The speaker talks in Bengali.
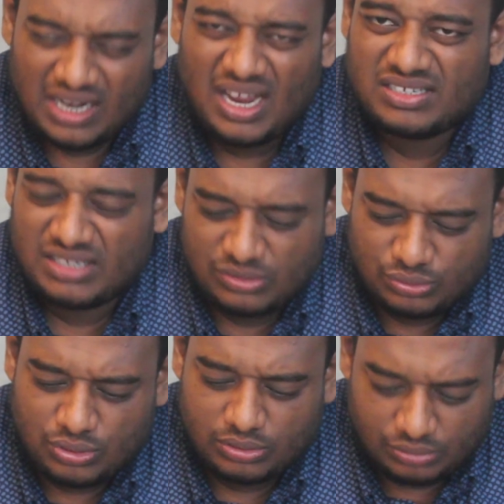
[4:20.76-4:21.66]
রাইসটা
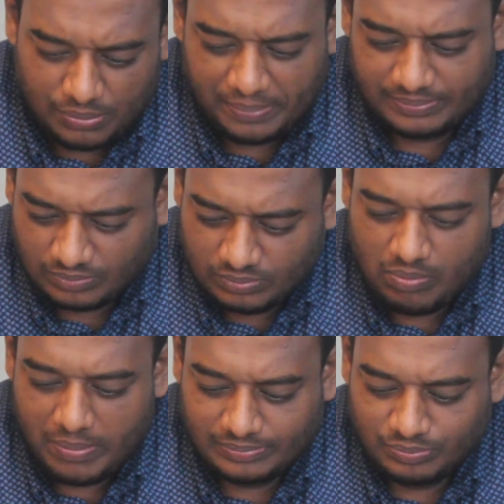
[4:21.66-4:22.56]
একটু শক্ত
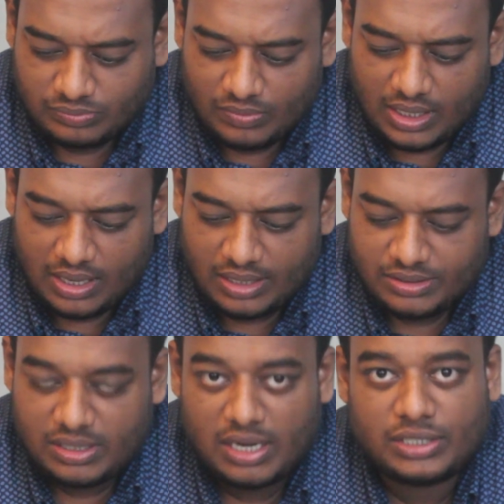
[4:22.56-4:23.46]

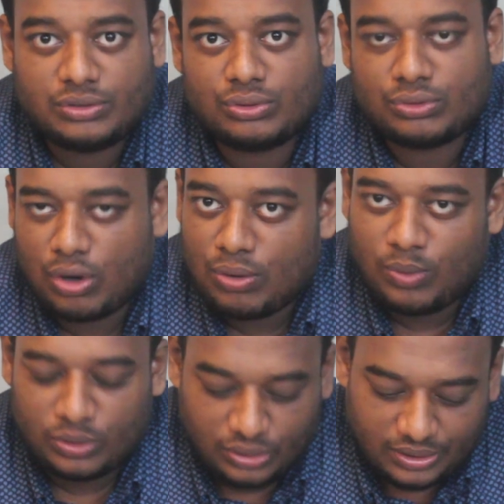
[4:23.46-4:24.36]
রাইসটা আর একটু নরম
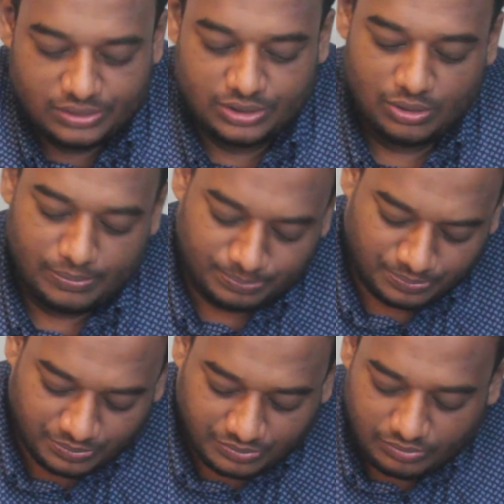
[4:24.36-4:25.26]
হওয়া দরকার ছিল
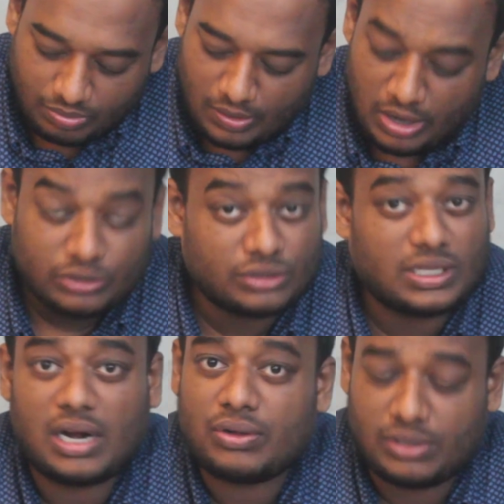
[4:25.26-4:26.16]
হয়তো
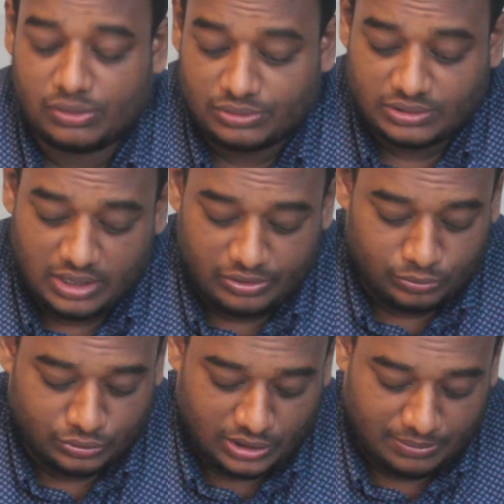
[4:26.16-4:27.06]
তাড়াহুড়া করছে কারণ
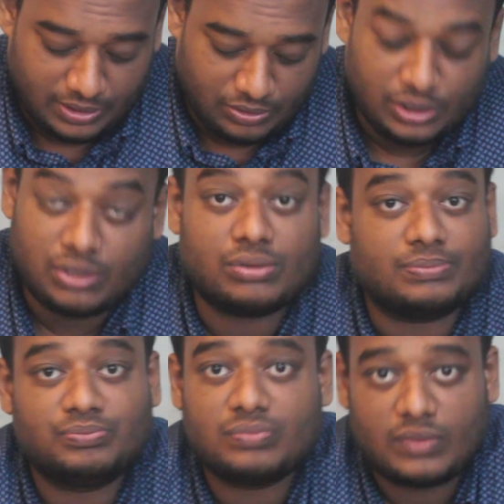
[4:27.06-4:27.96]
হচ্ছে আমরা অনেকক্ষণ
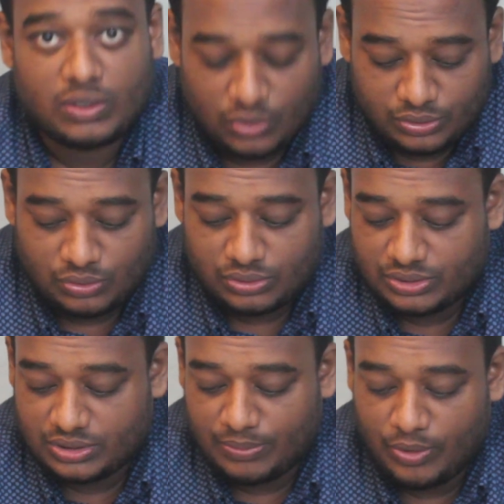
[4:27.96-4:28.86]
ওয়েট
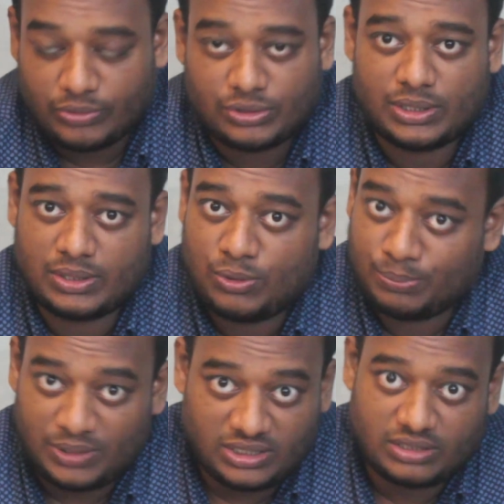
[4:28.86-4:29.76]
করতেছি এবং হচ্ছে খুব
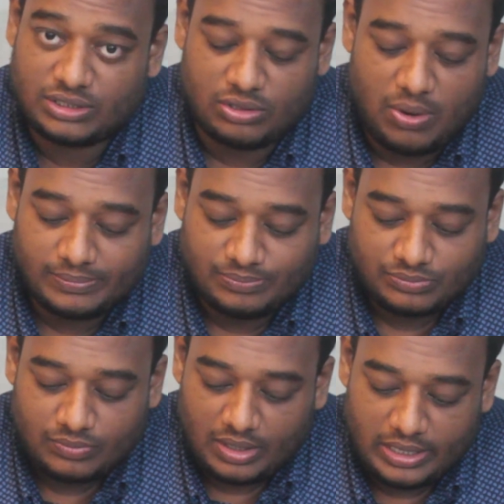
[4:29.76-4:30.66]
প্রেশার ছিল
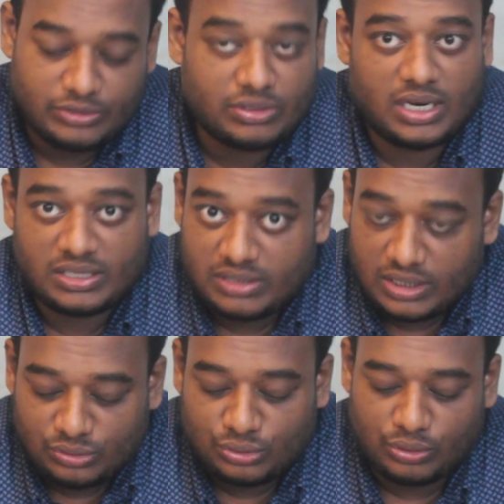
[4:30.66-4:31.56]
এই জন্য রাইসটা
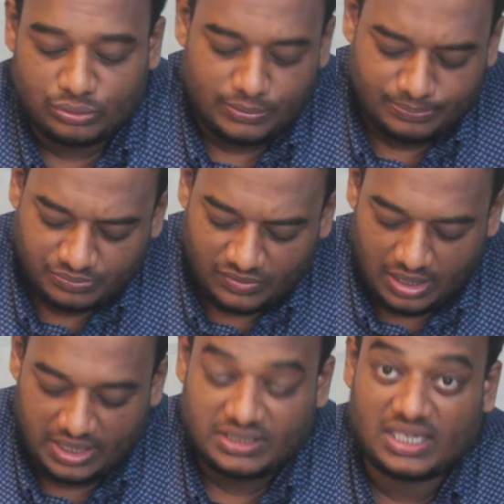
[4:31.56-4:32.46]
একটু শক্ত
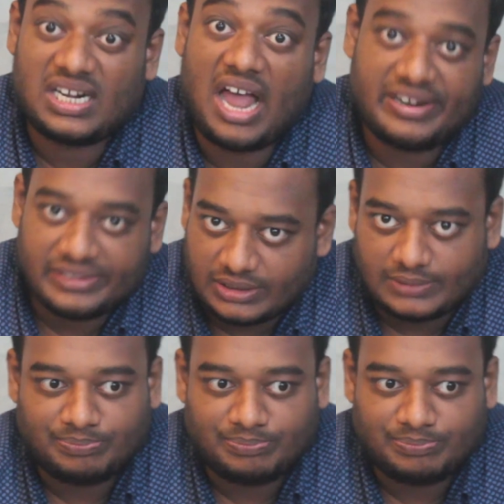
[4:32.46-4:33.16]
আর একটা ঘ্রাণ আছে